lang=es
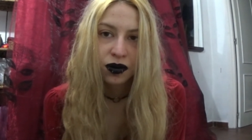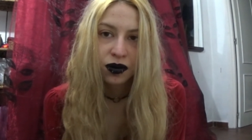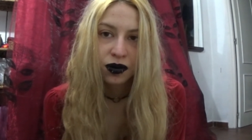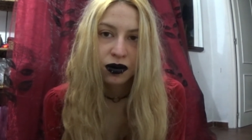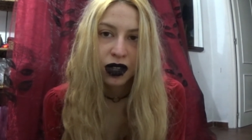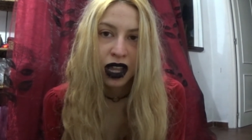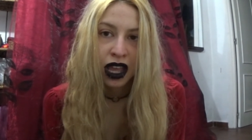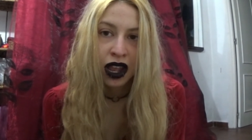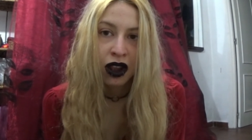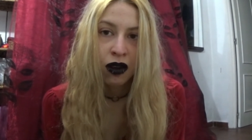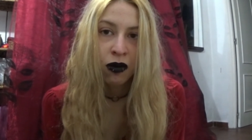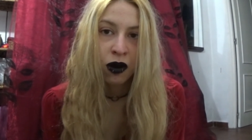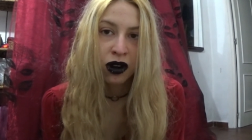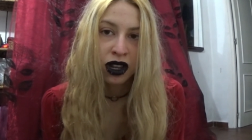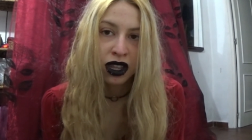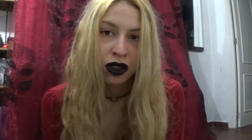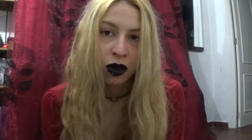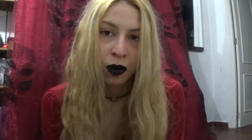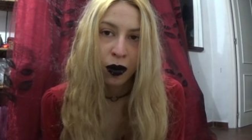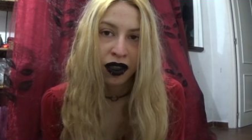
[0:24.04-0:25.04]
el
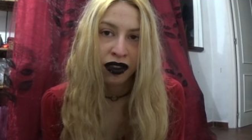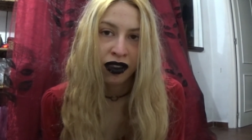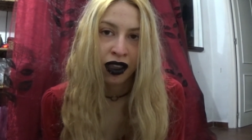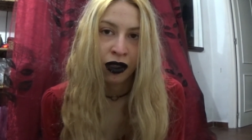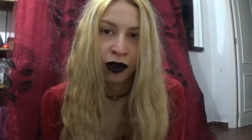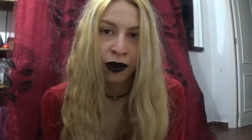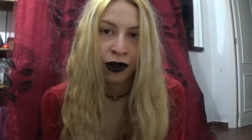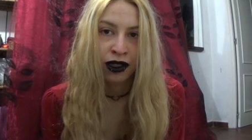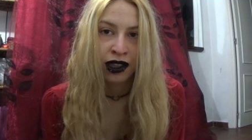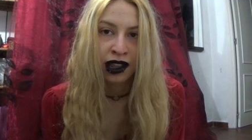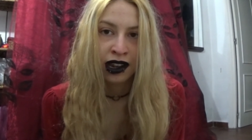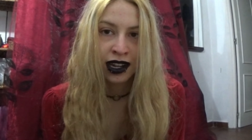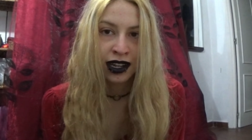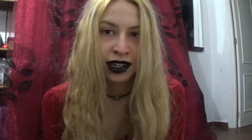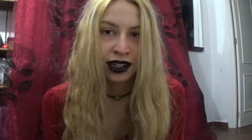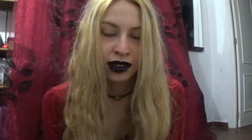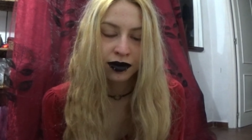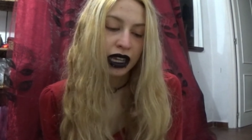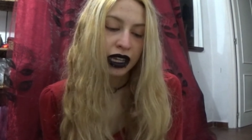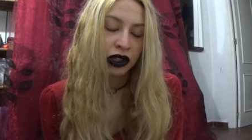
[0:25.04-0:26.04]
bonito pasado de
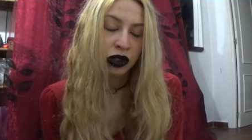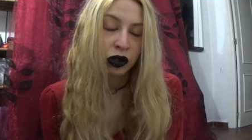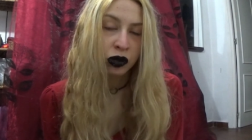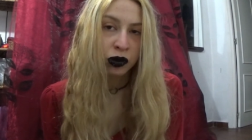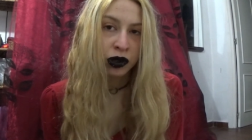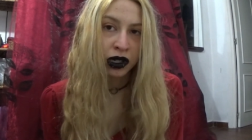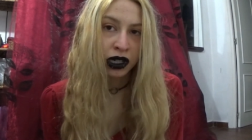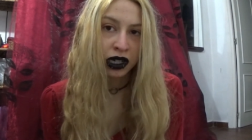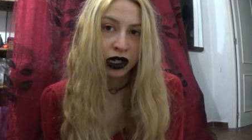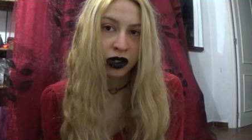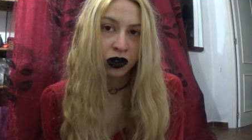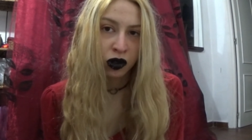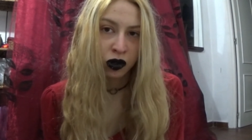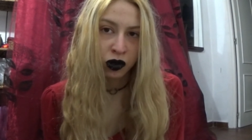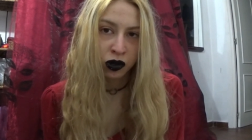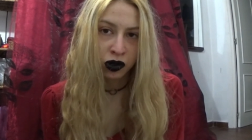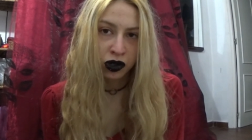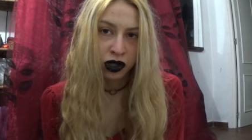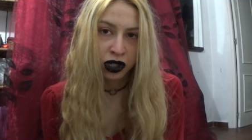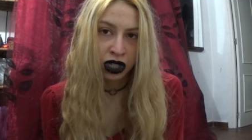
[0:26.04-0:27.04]
Elena. Estuve con
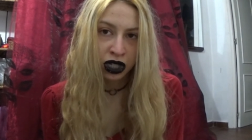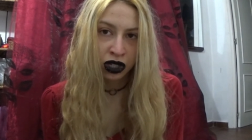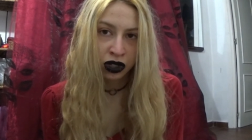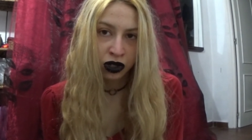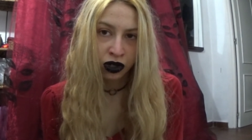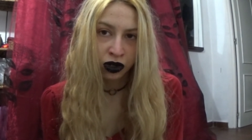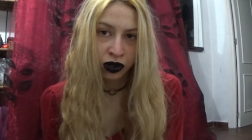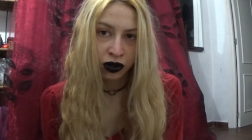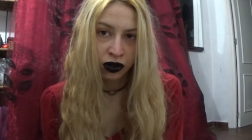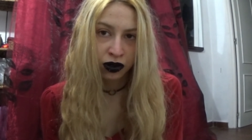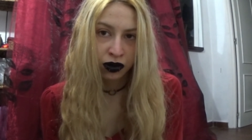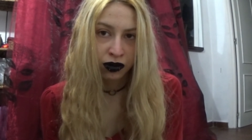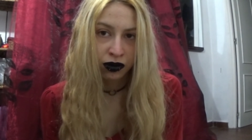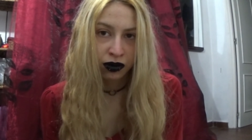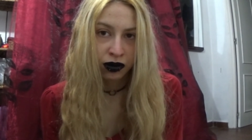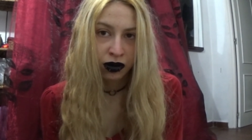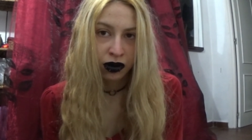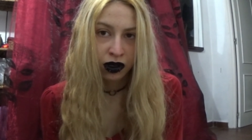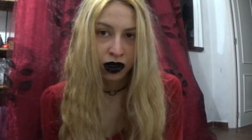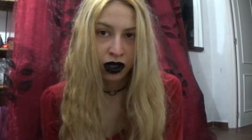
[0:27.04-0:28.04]
un chico
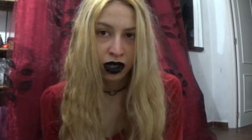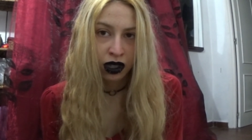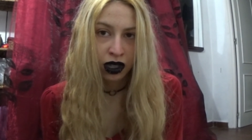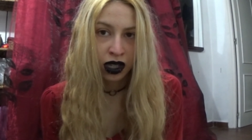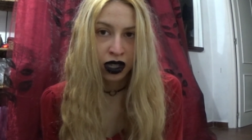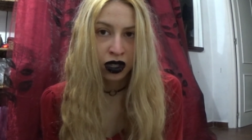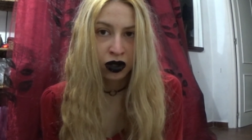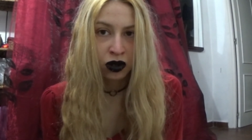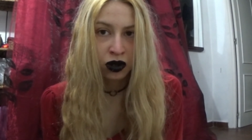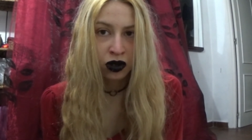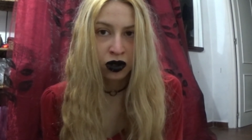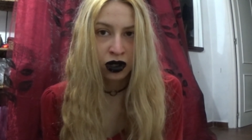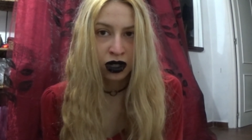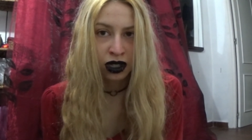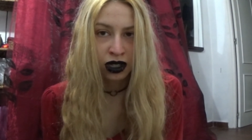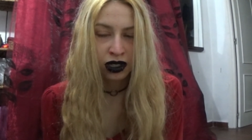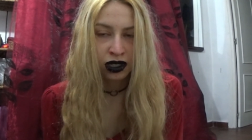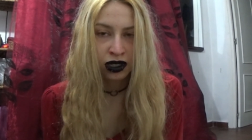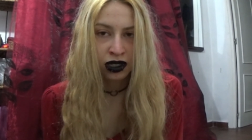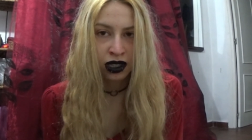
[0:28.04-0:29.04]
y no
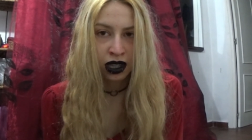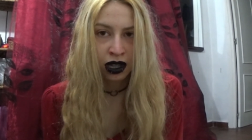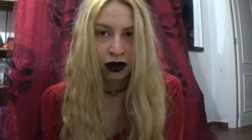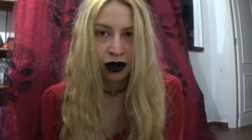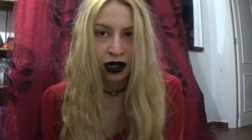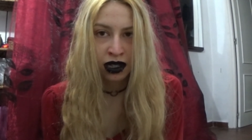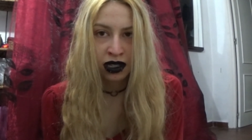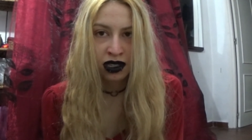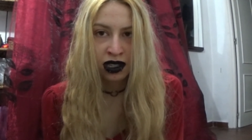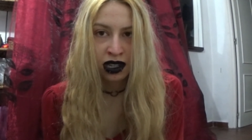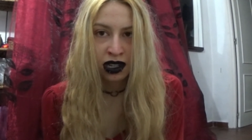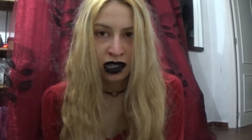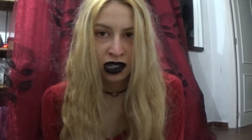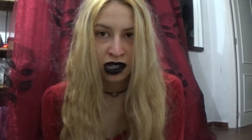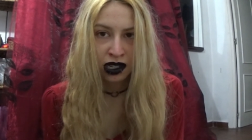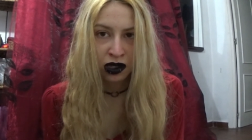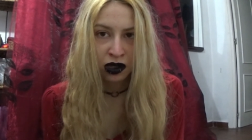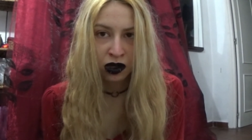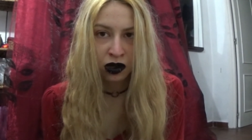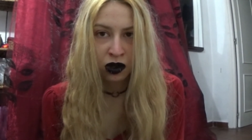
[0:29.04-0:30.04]
estaba
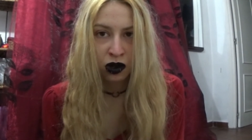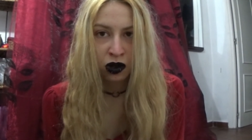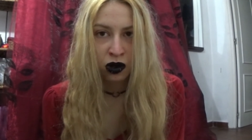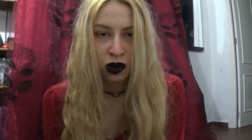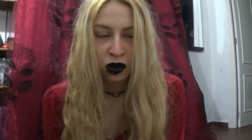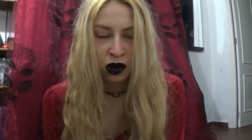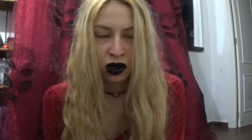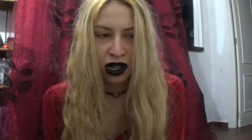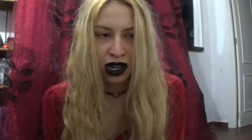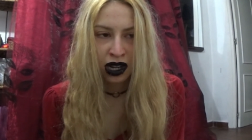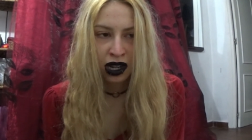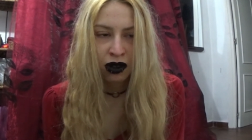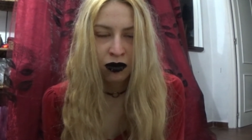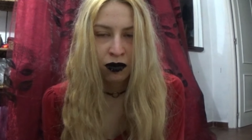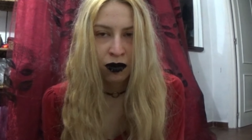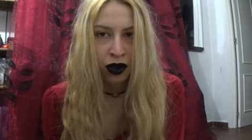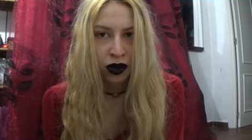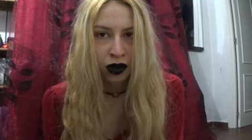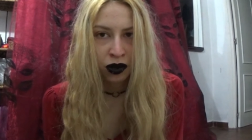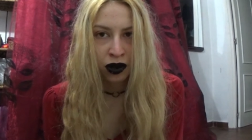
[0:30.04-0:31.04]
saliendo con él,
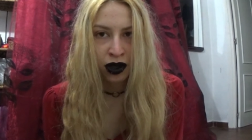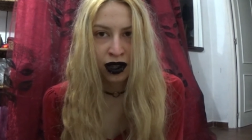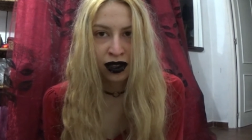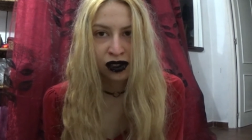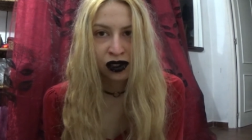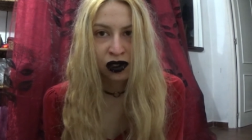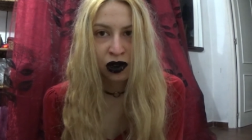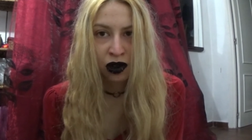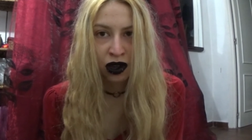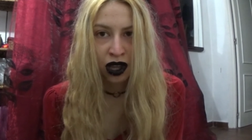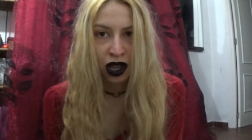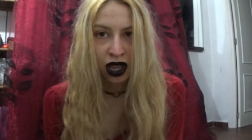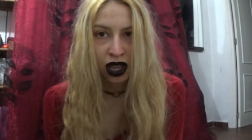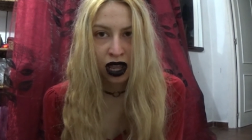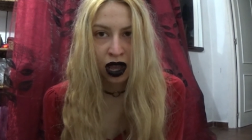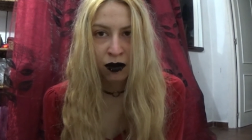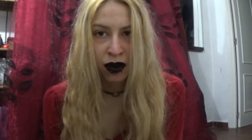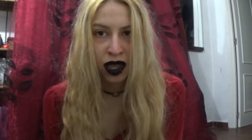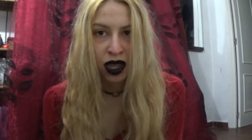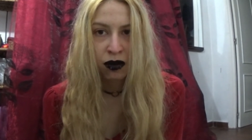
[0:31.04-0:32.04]
pero es lo que
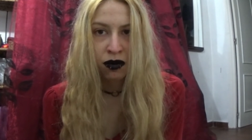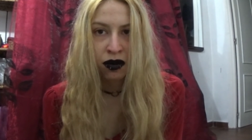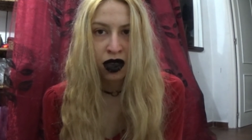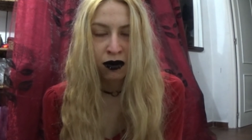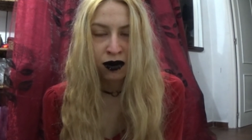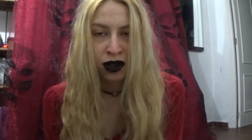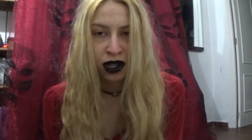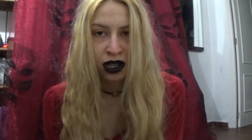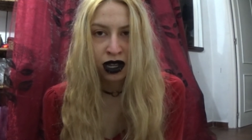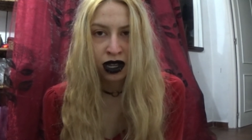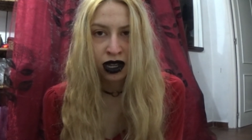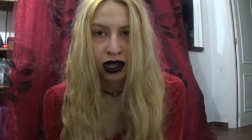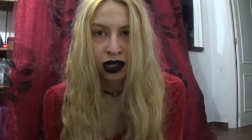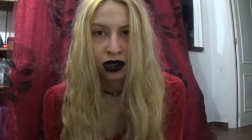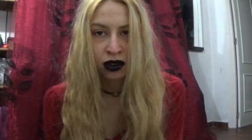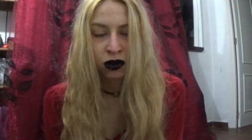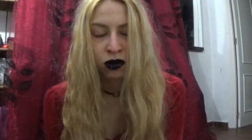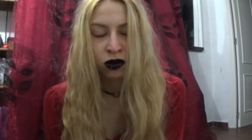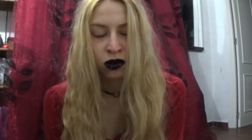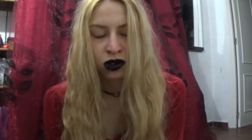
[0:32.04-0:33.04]
a mí me habría
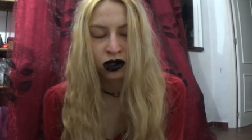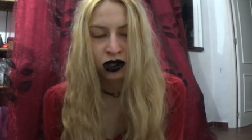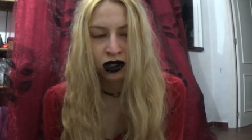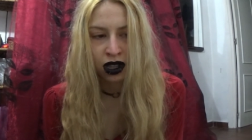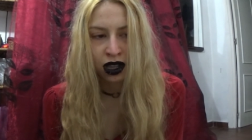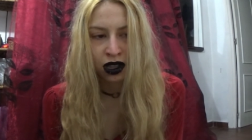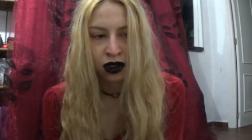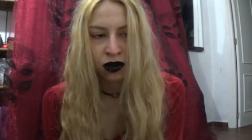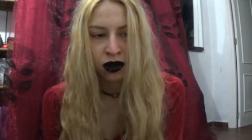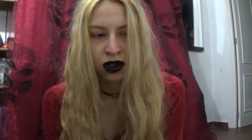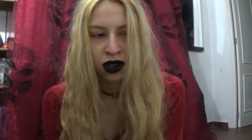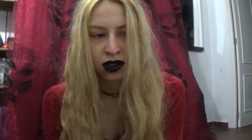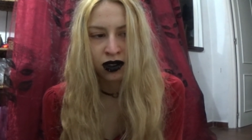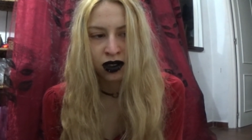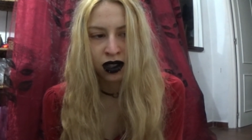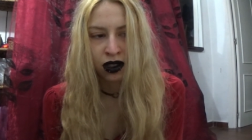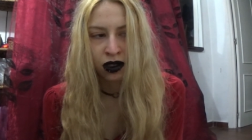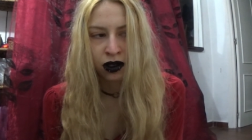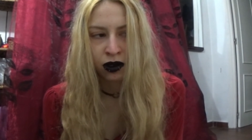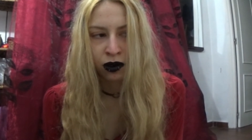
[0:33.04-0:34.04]
gustado en
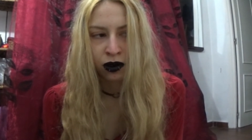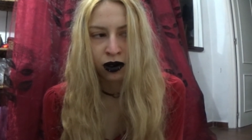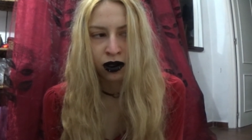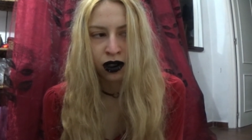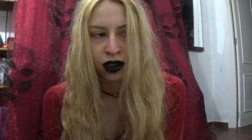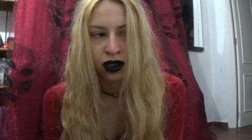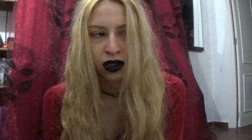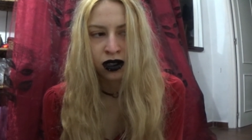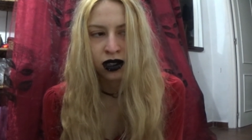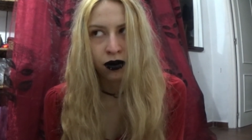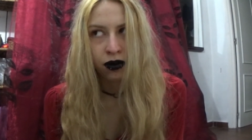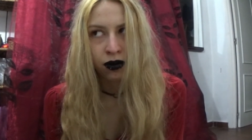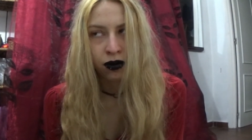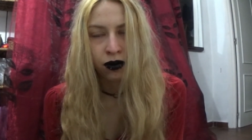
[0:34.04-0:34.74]
ese entonces.